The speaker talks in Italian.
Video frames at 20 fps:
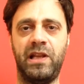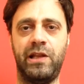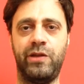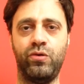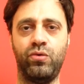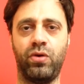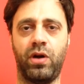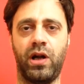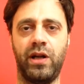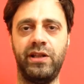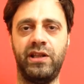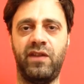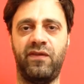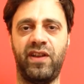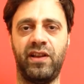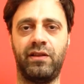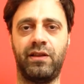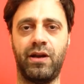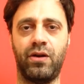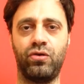gli urli
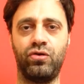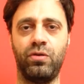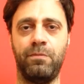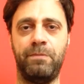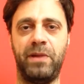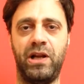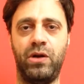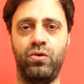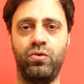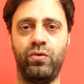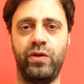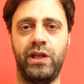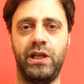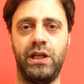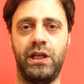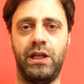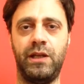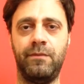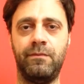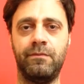diventarono
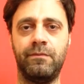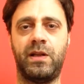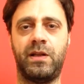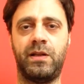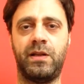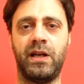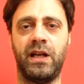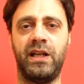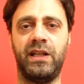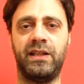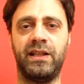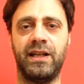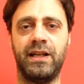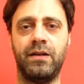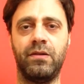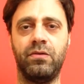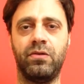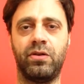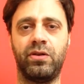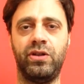belluini,
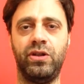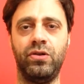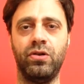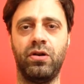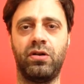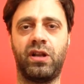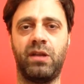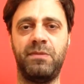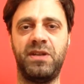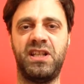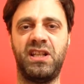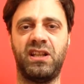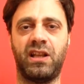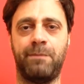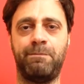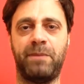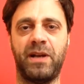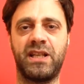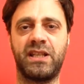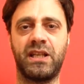Carità ordinò che mi si
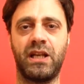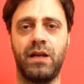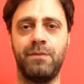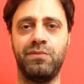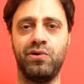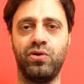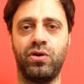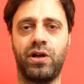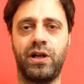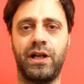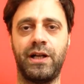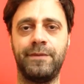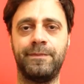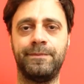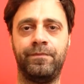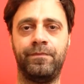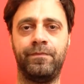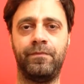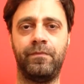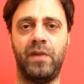tappasse la
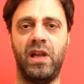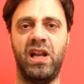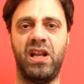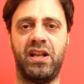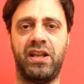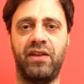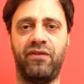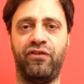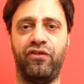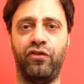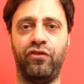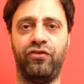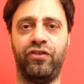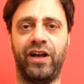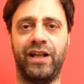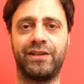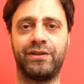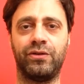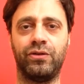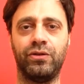bocca, il che fu
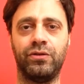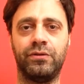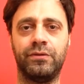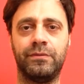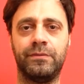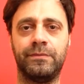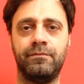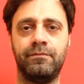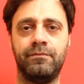fatto.